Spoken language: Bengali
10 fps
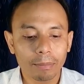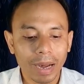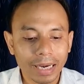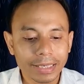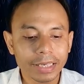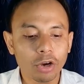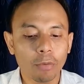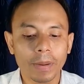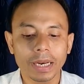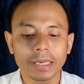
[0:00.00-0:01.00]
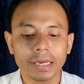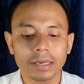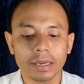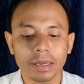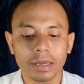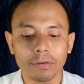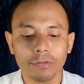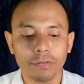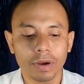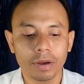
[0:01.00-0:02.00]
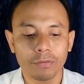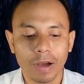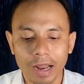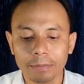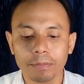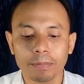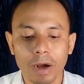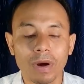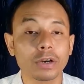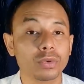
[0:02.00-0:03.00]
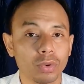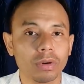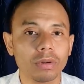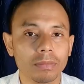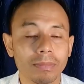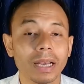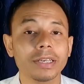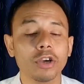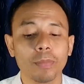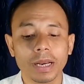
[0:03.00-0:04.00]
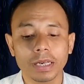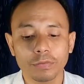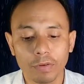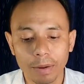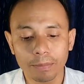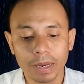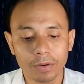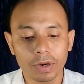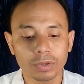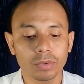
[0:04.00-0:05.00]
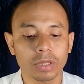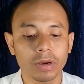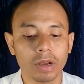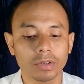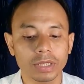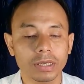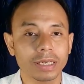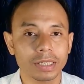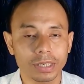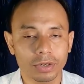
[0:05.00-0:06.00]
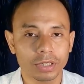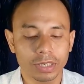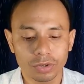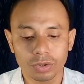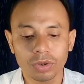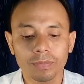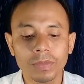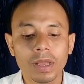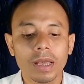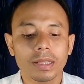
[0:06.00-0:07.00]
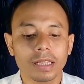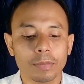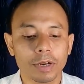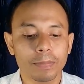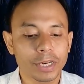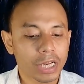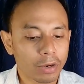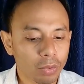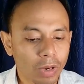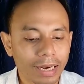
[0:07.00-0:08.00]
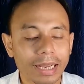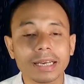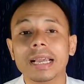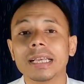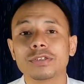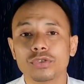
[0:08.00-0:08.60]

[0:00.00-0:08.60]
মাল্টি অপারেটেড ফার্ম পাওয়ার টুল মাল্টি অপারেটেড ফার্ম পাওয়ার টুল দেওয়া হচ্ছে কৃষকদের জন্য তারপরে প্রেশার কুকার অ্যান্ড গ্যাস